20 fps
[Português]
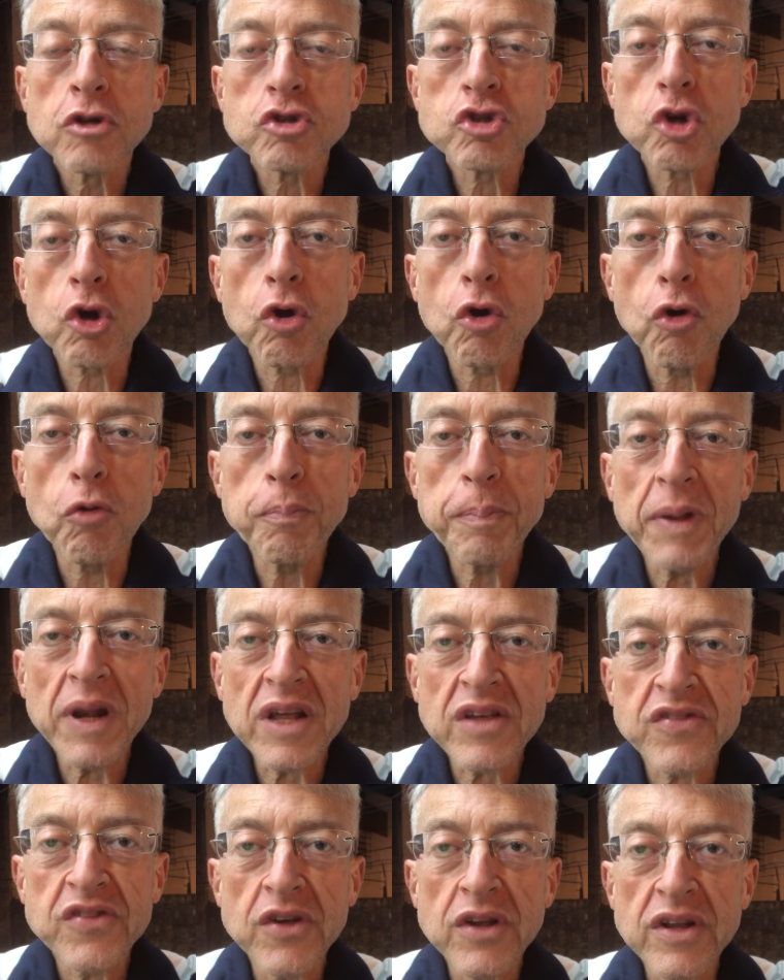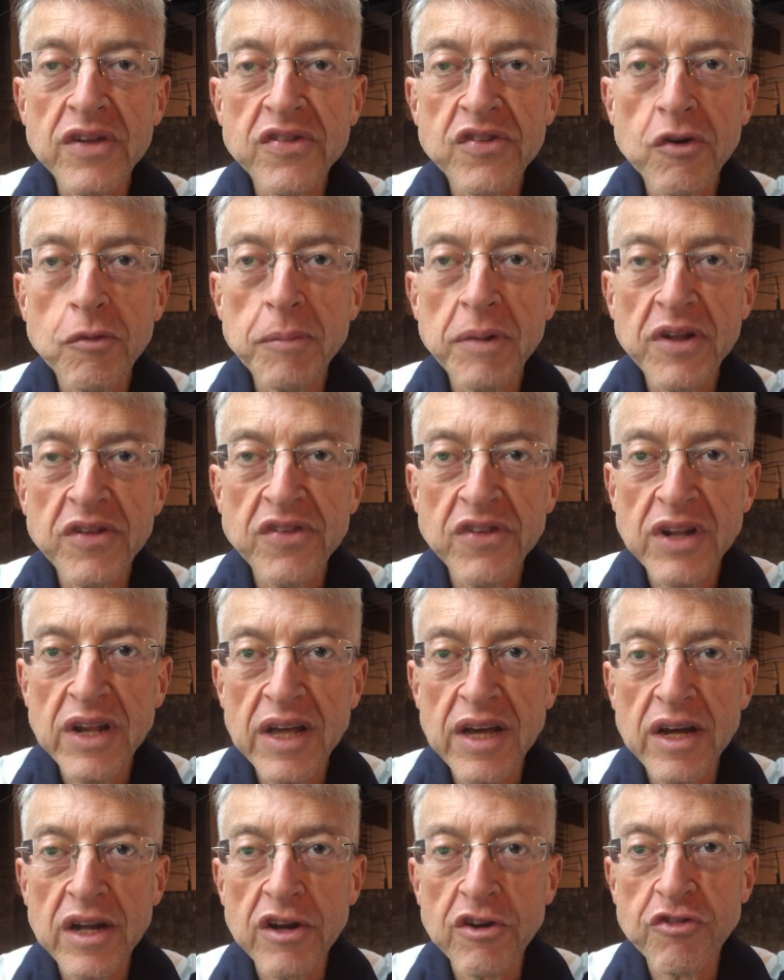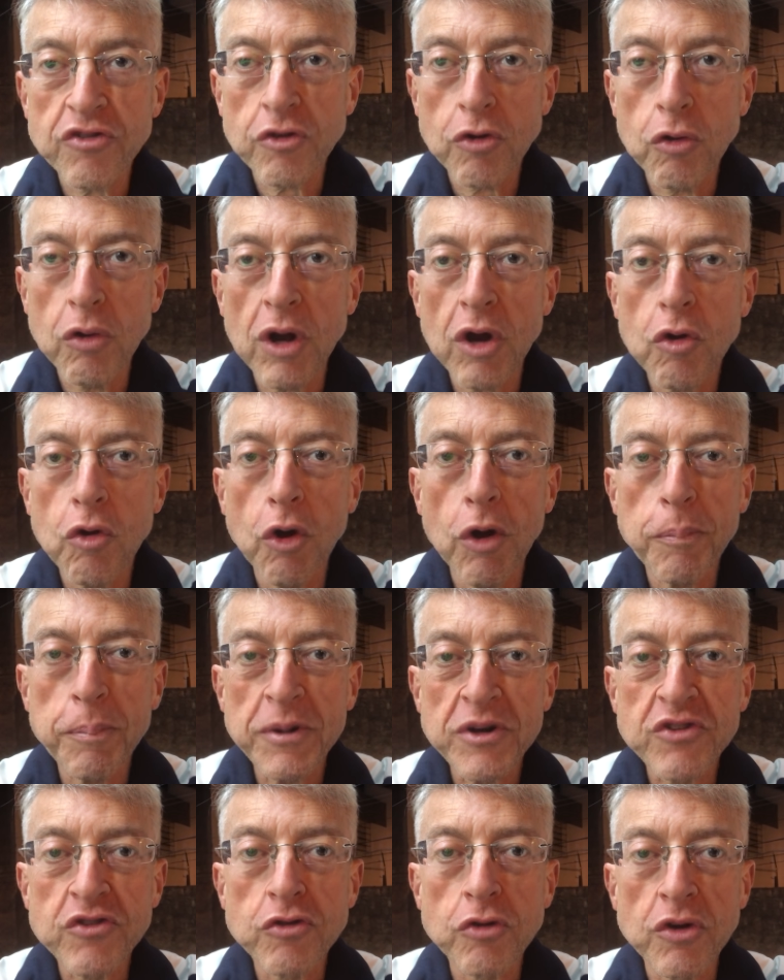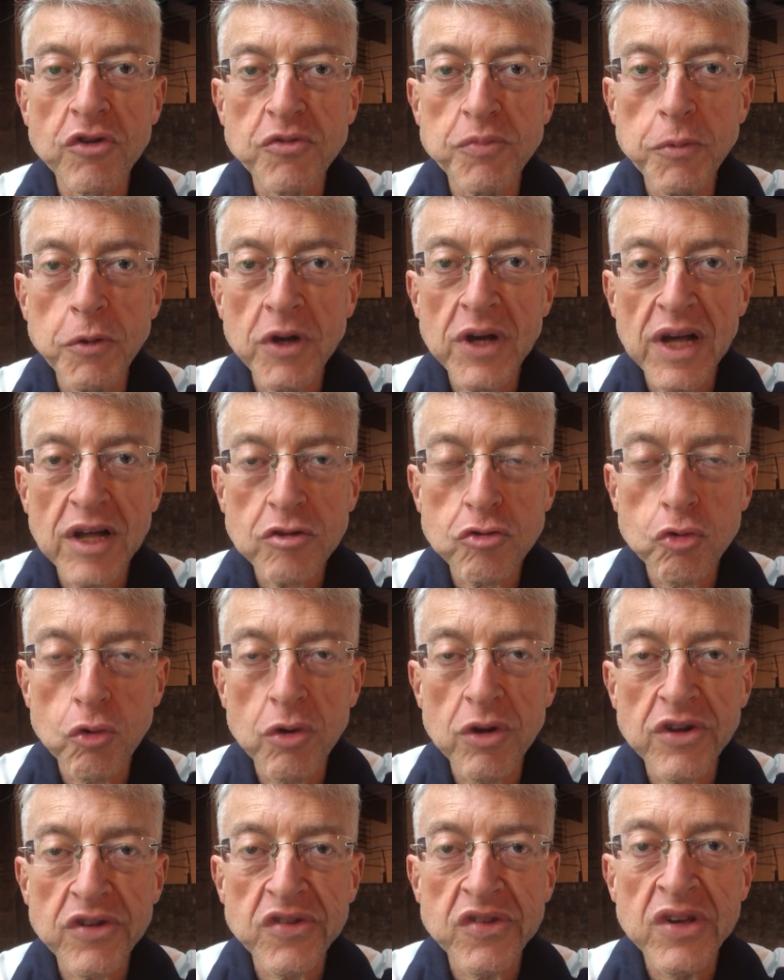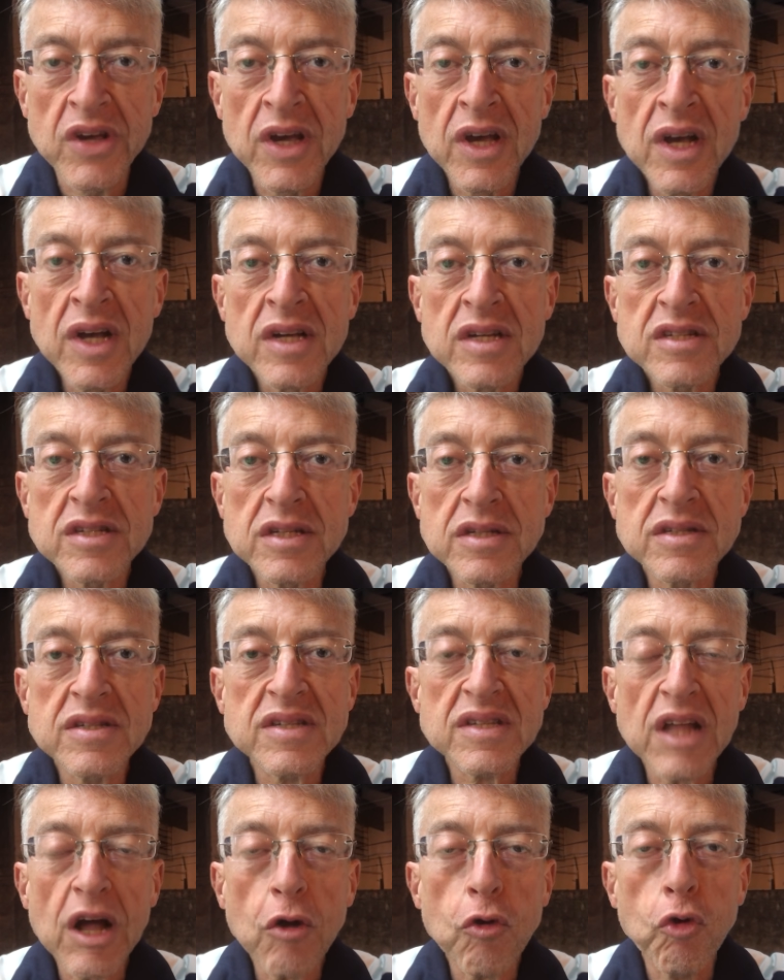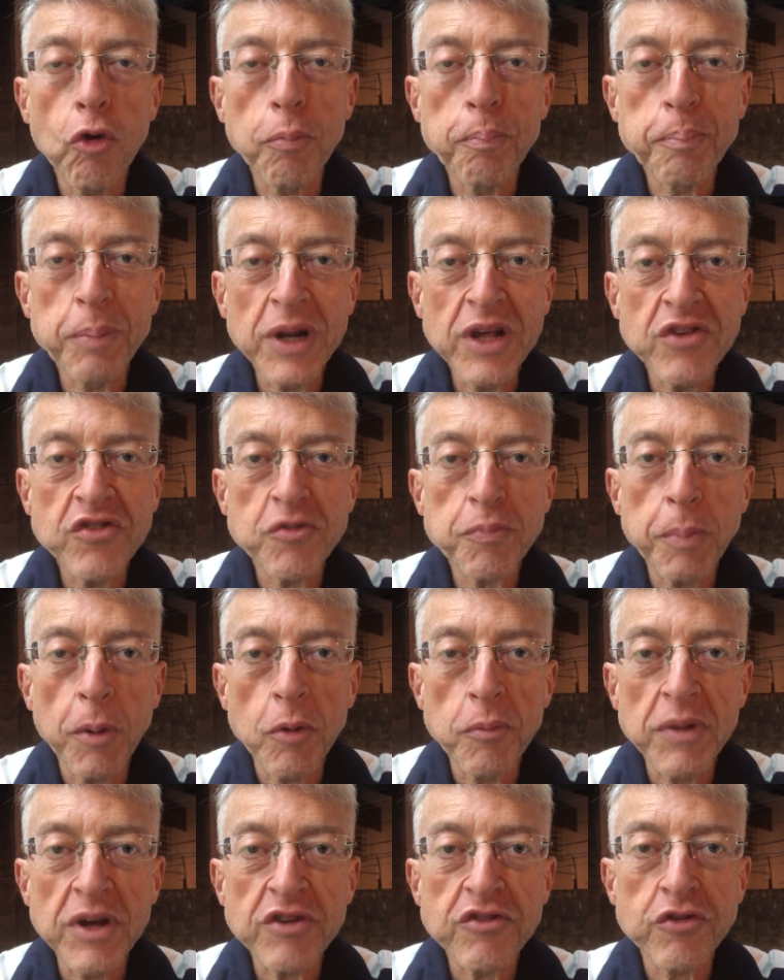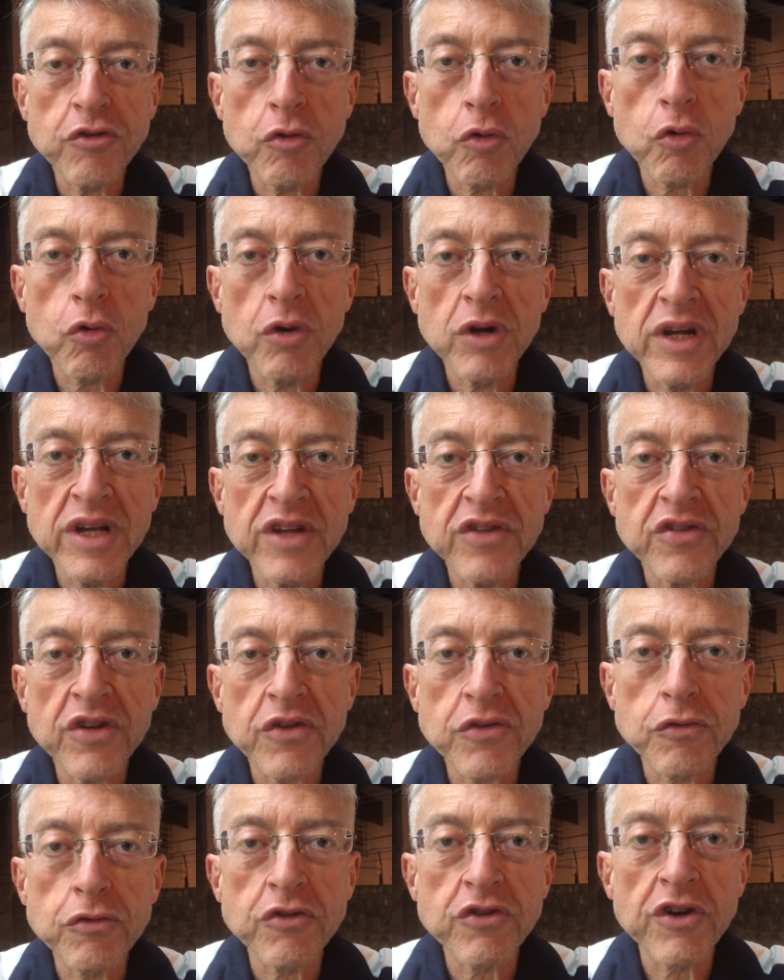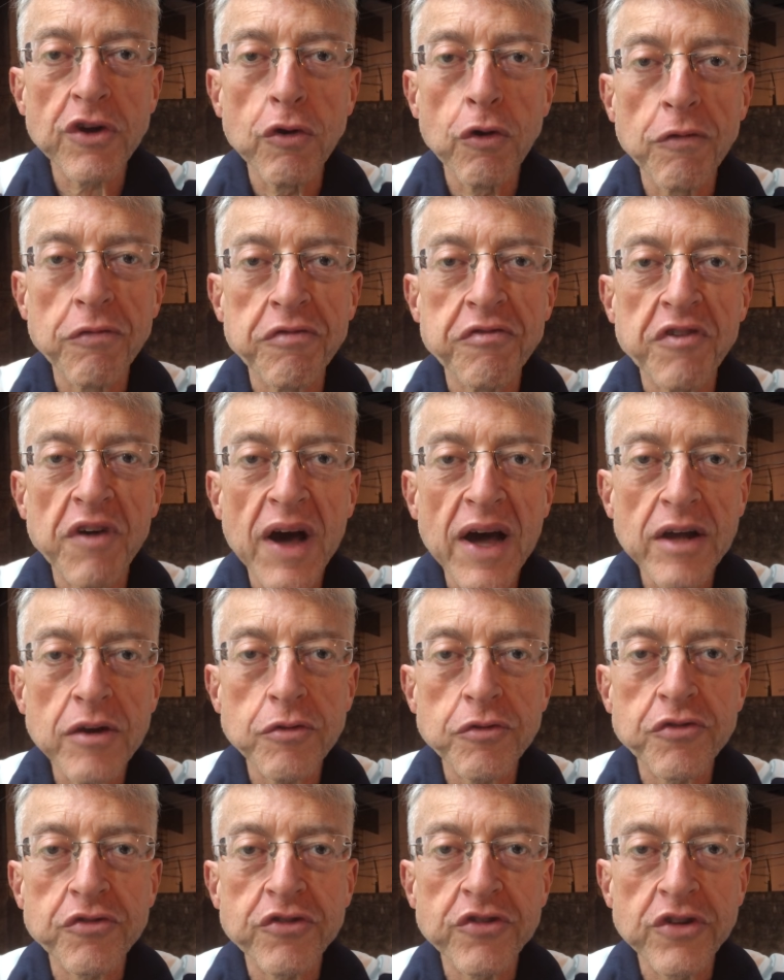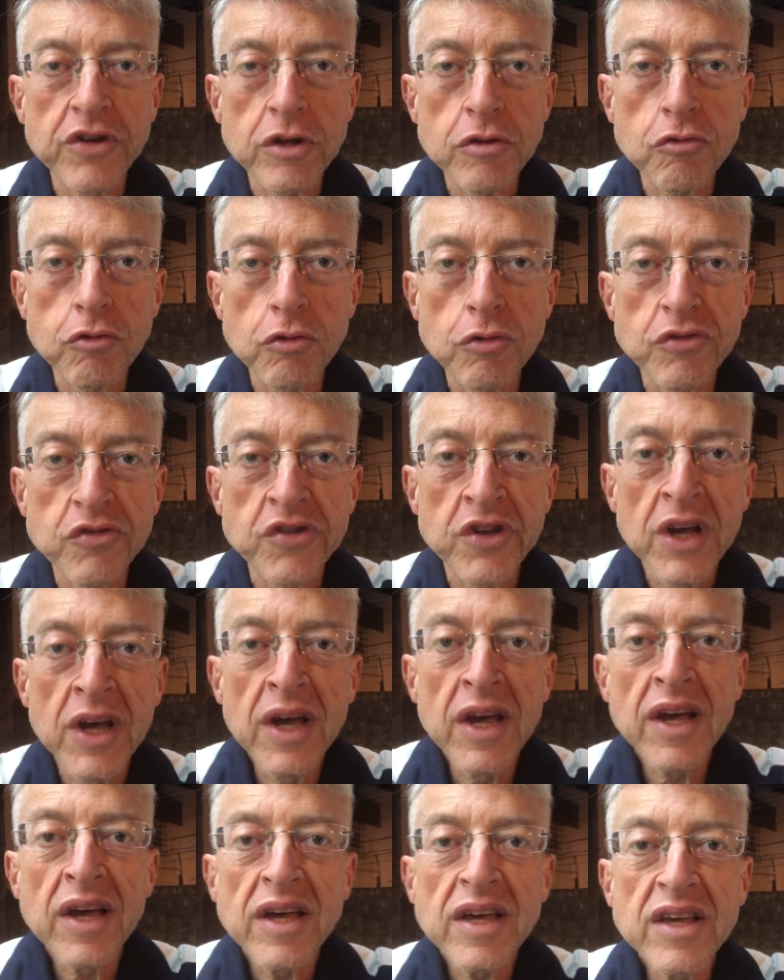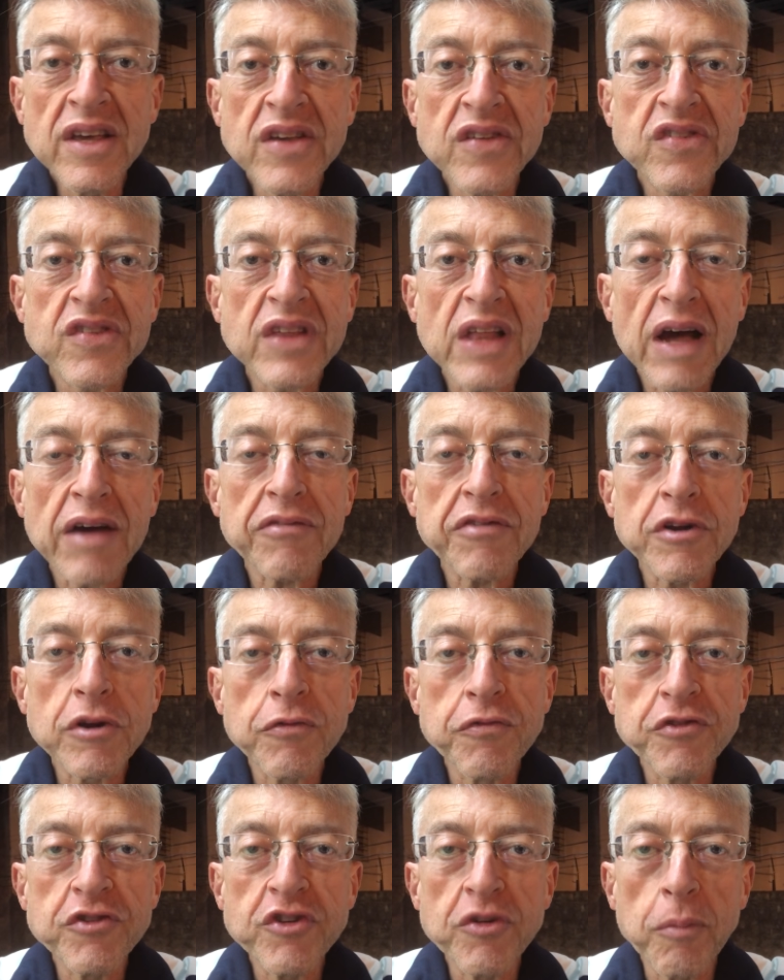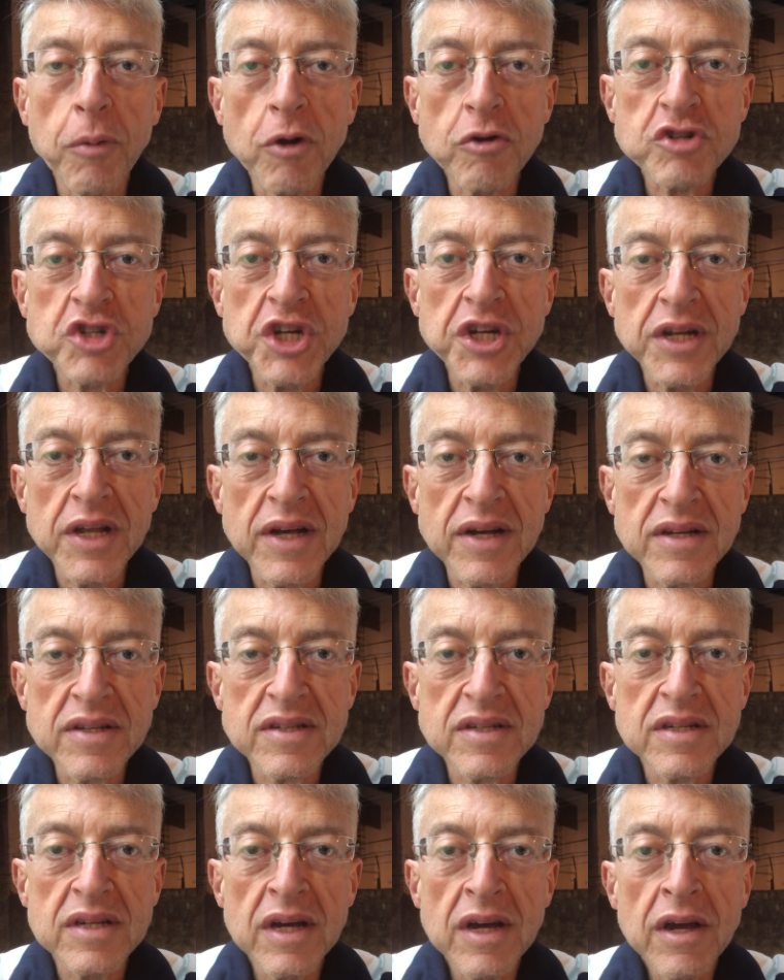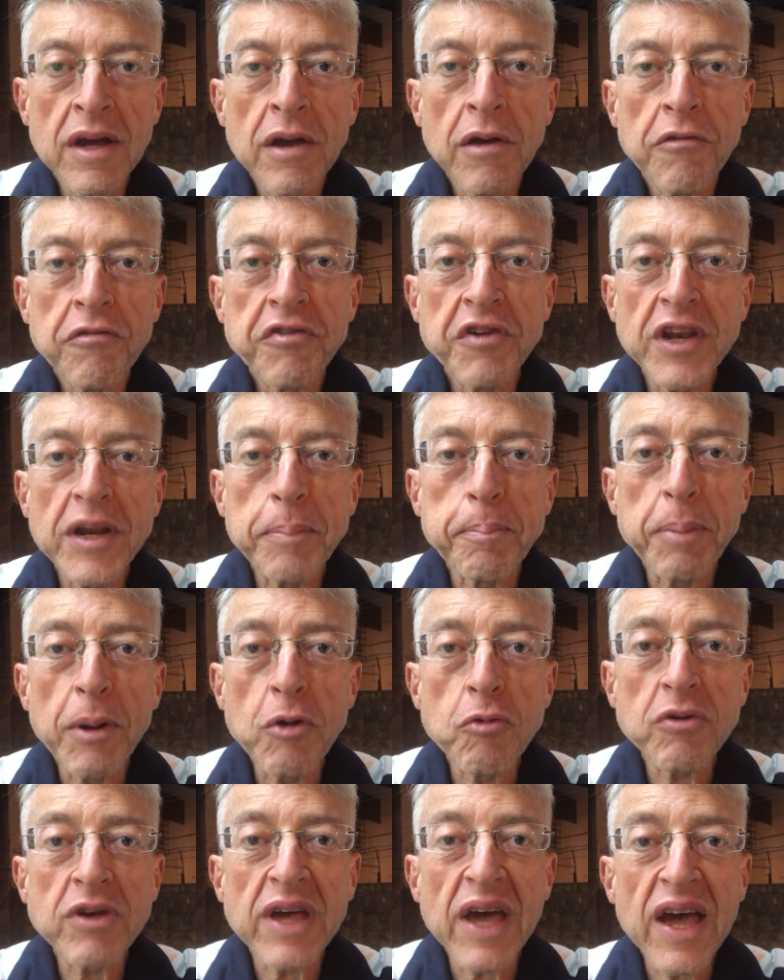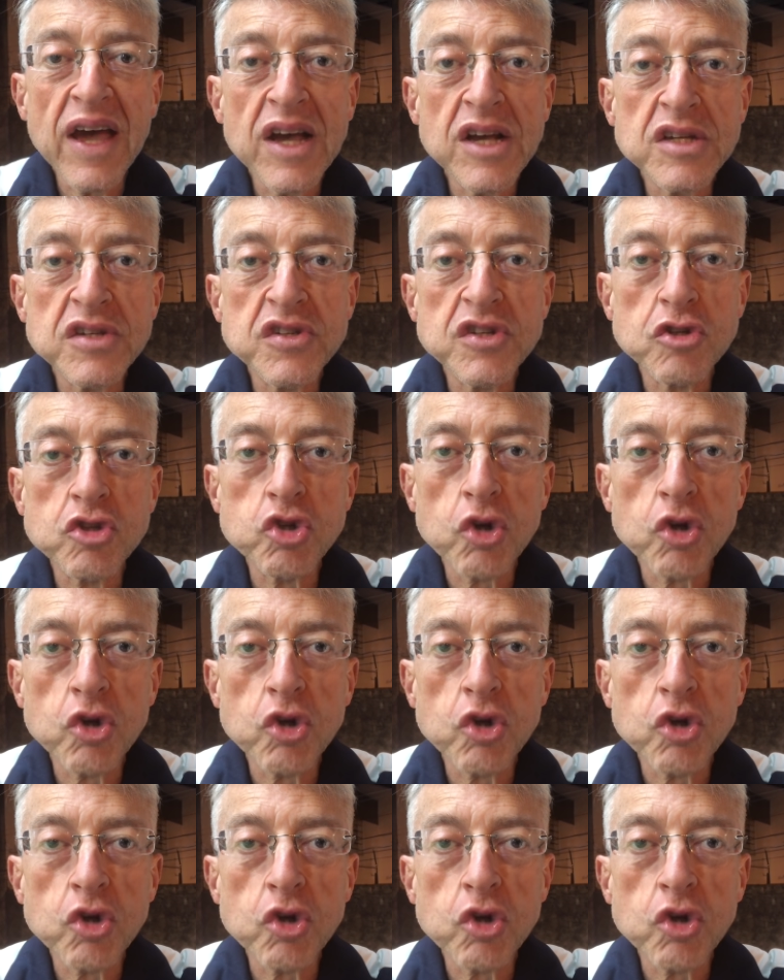jogou pela seleção brasileira, jogou a Copa de 2014 se destacou principalmente no Corinthians, onde ganhou vários títulos e estava no futebol chinês. Filipão quer esse